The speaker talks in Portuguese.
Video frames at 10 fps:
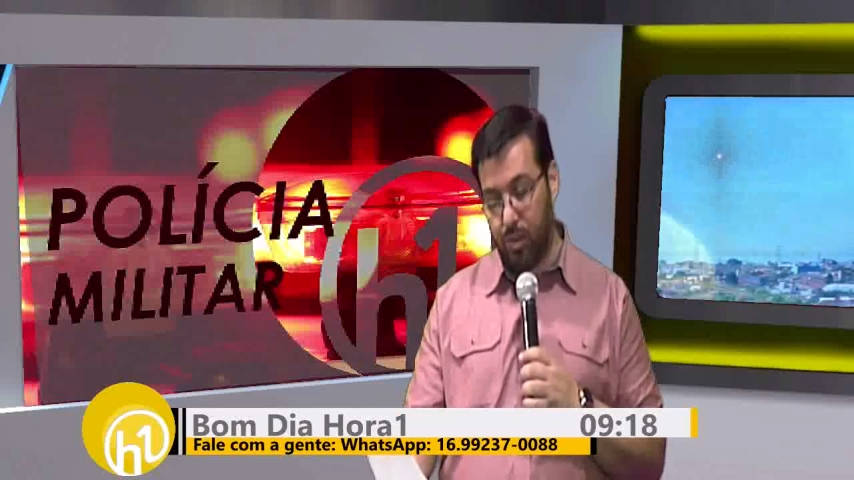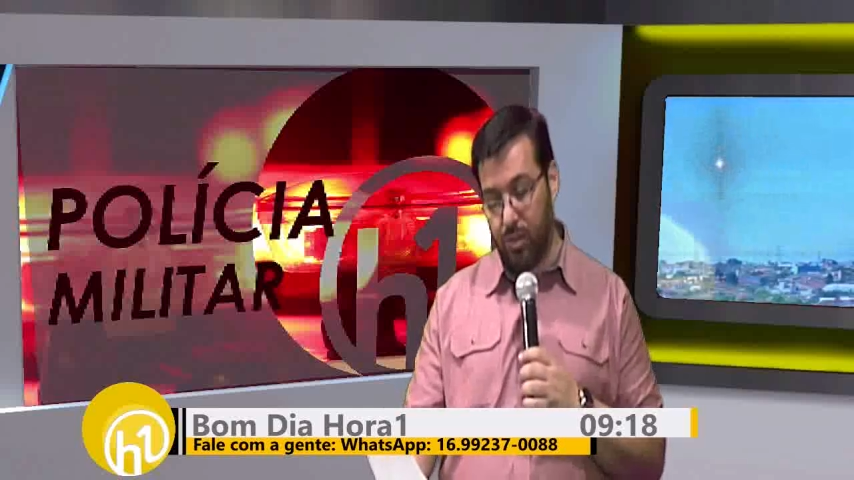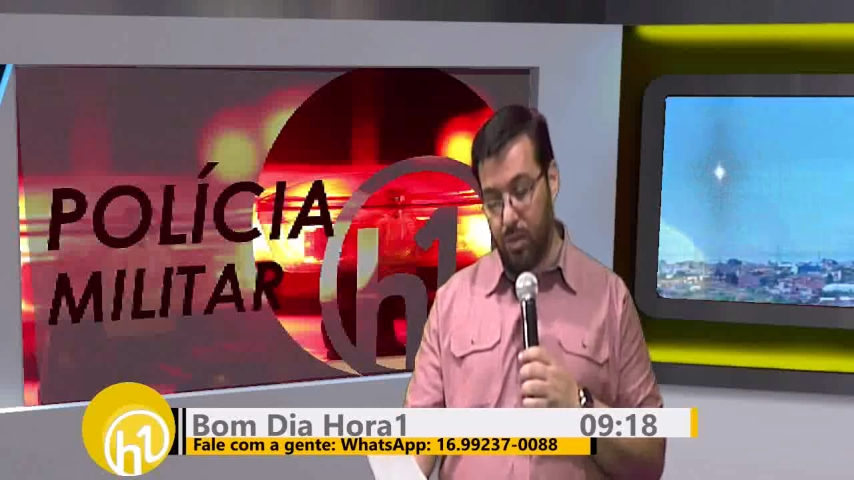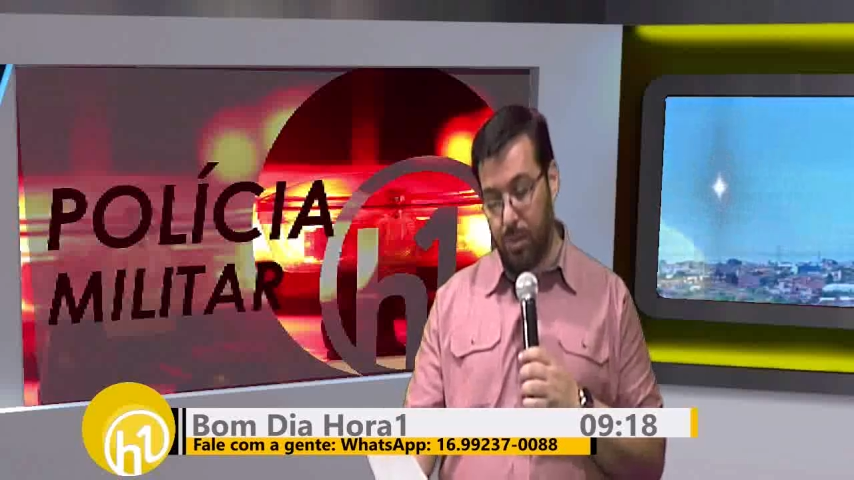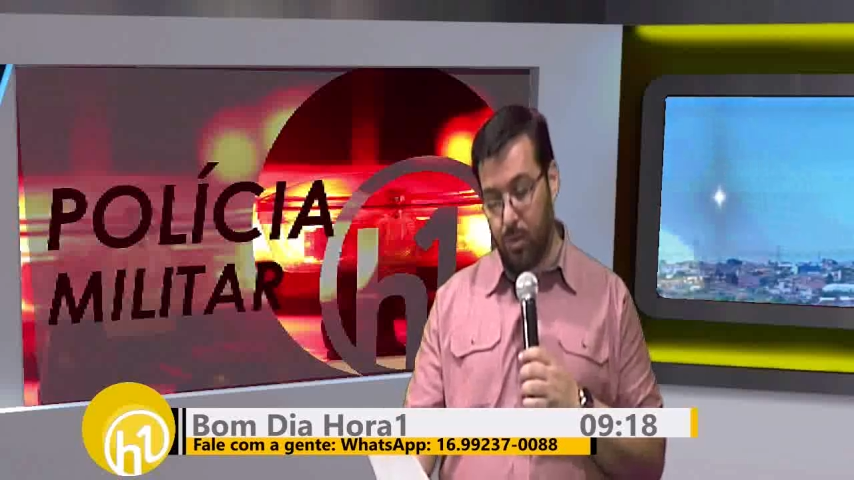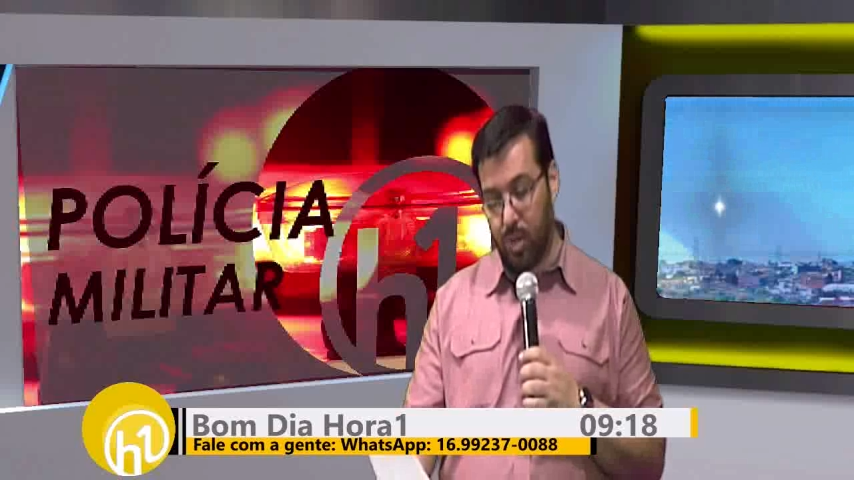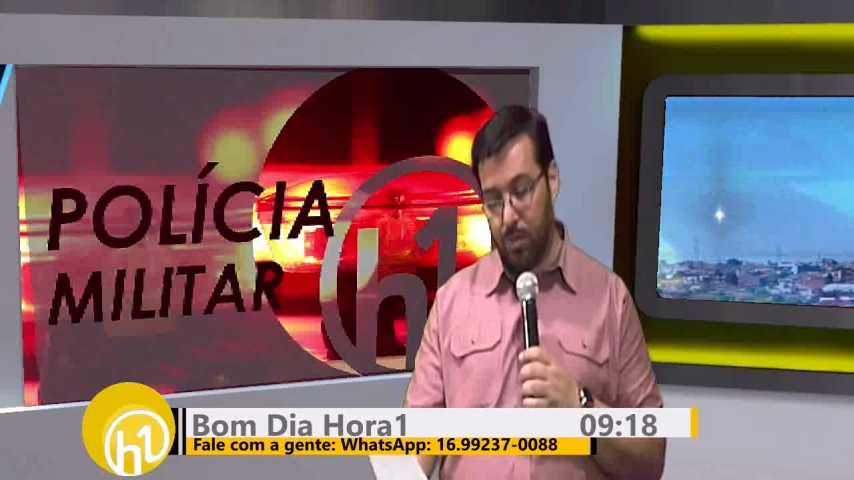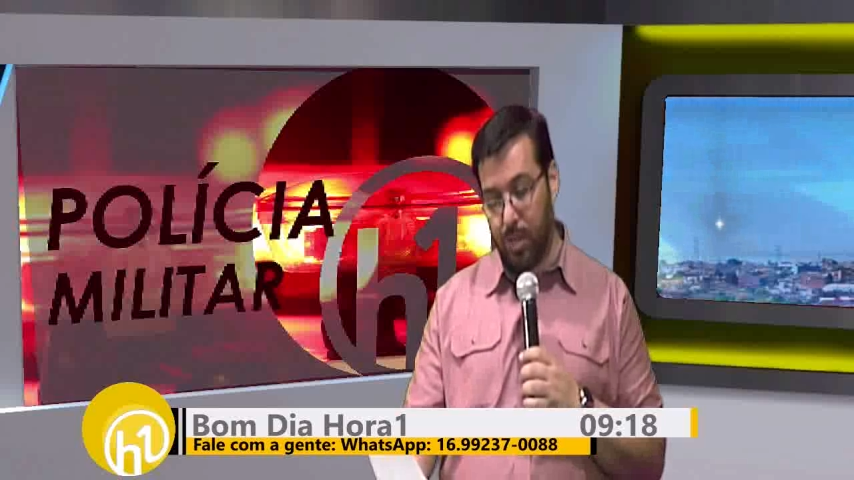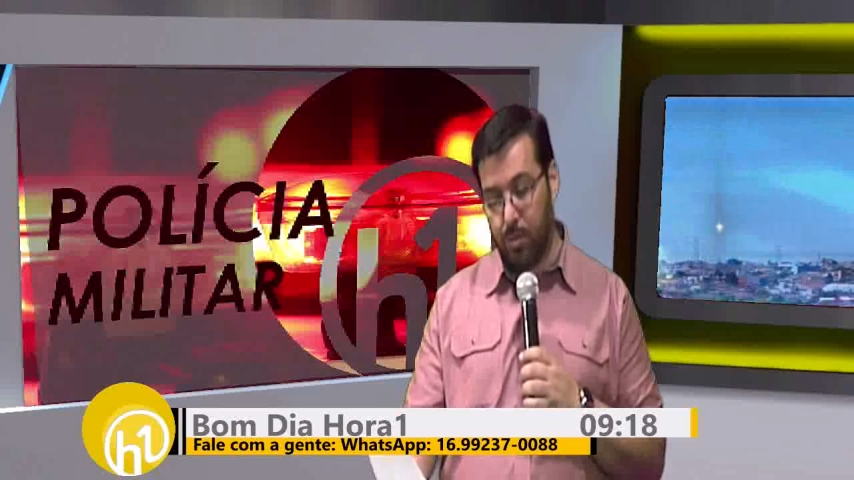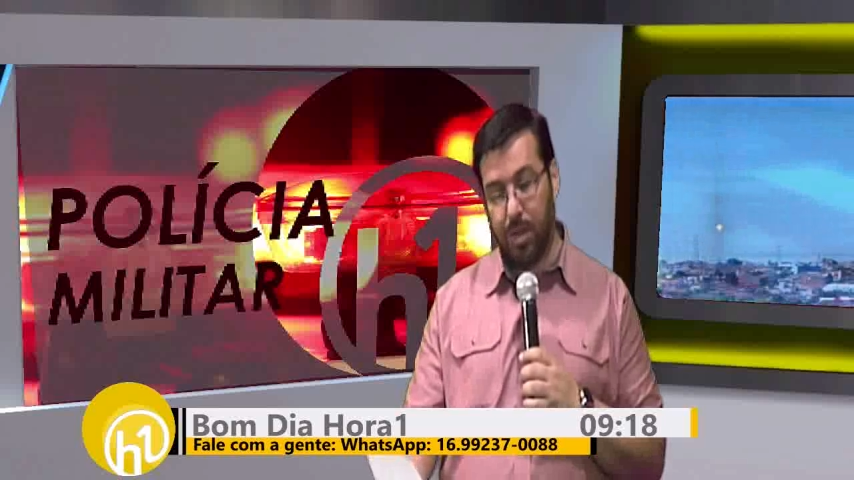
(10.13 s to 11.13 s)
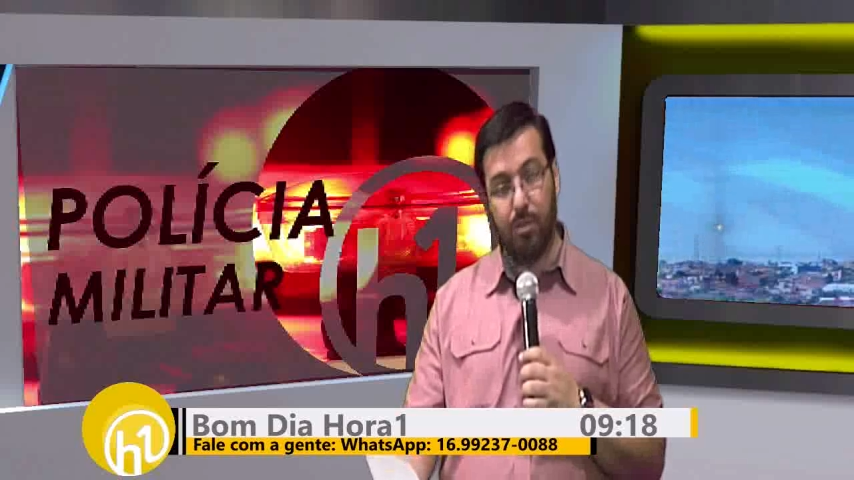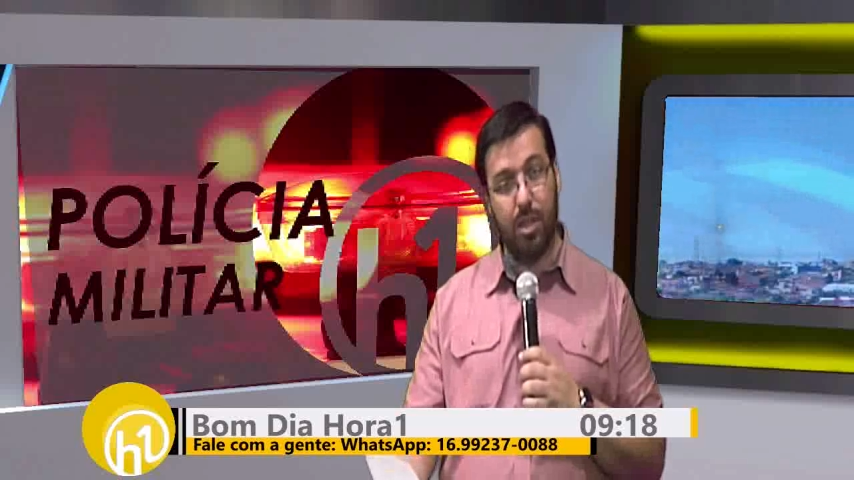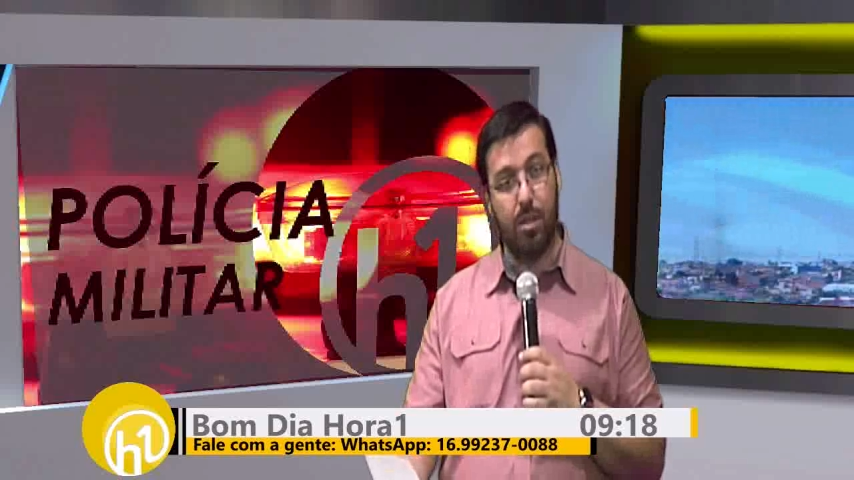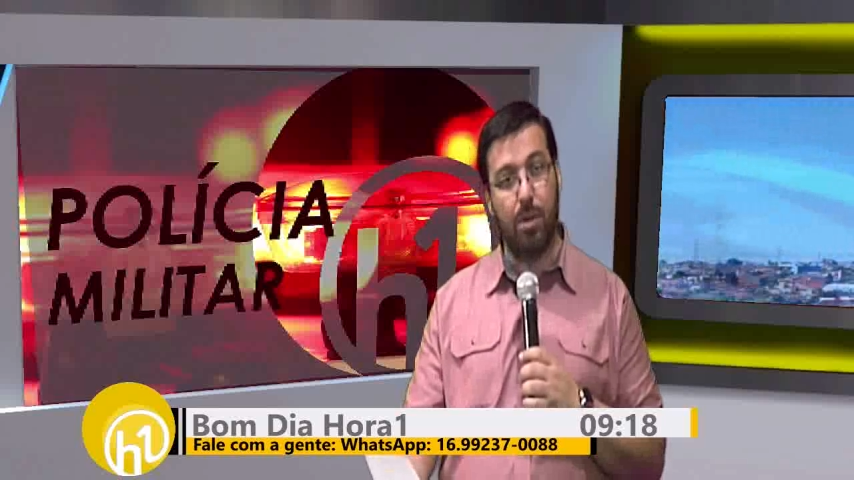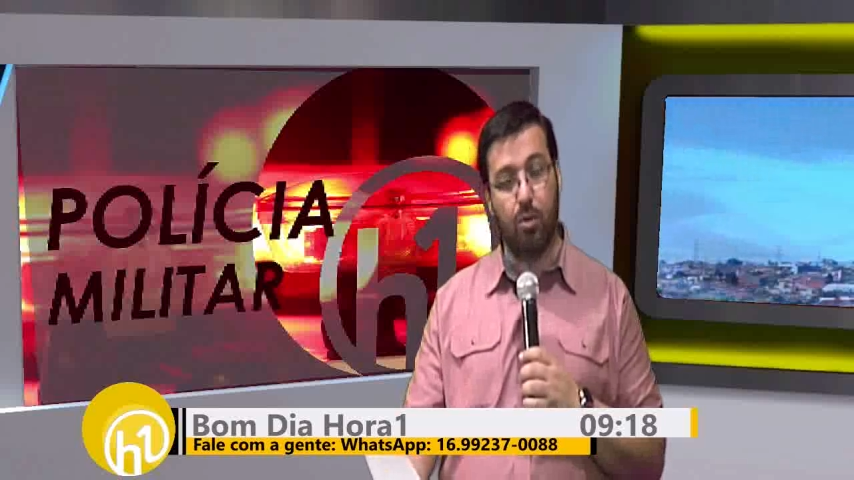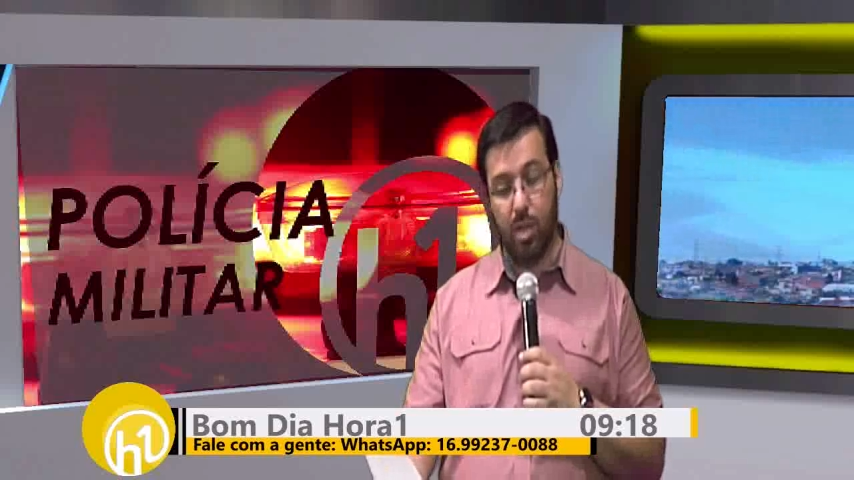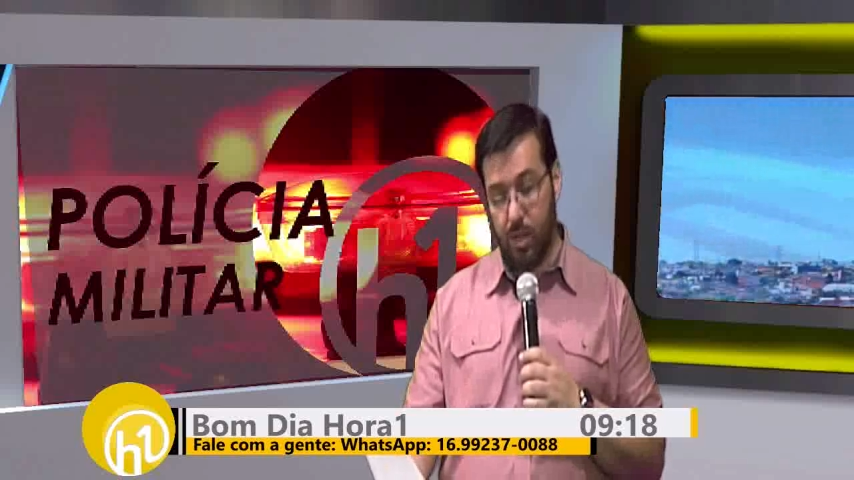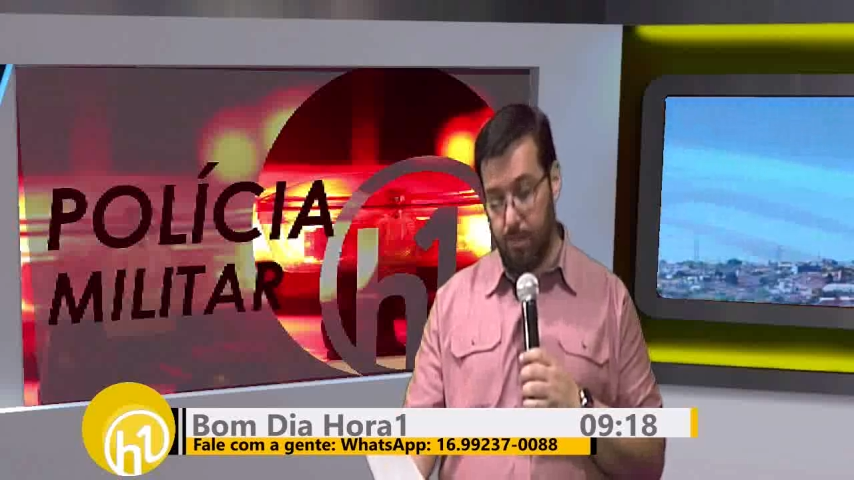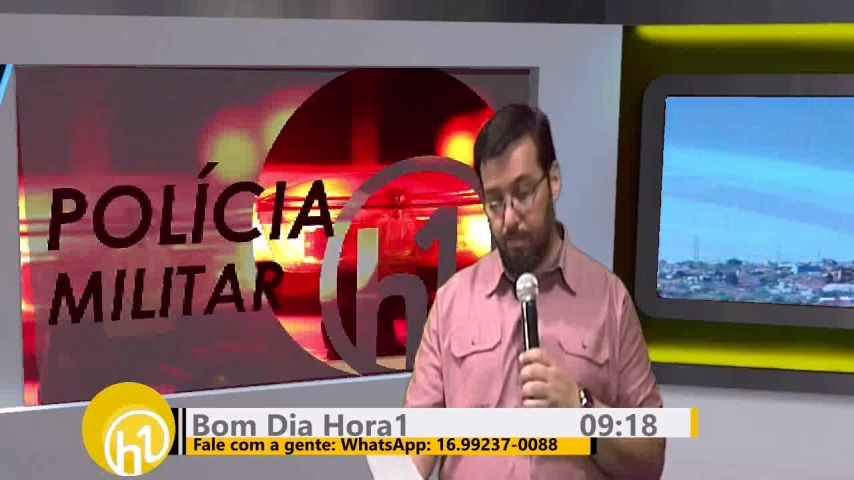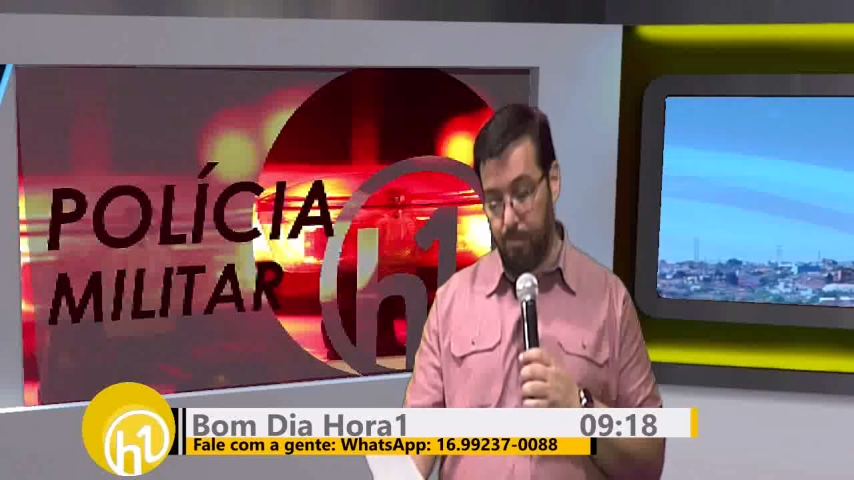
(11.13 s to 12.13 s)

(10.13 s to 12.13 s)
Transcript: fazia patrulhamento pela Avenida Baldan,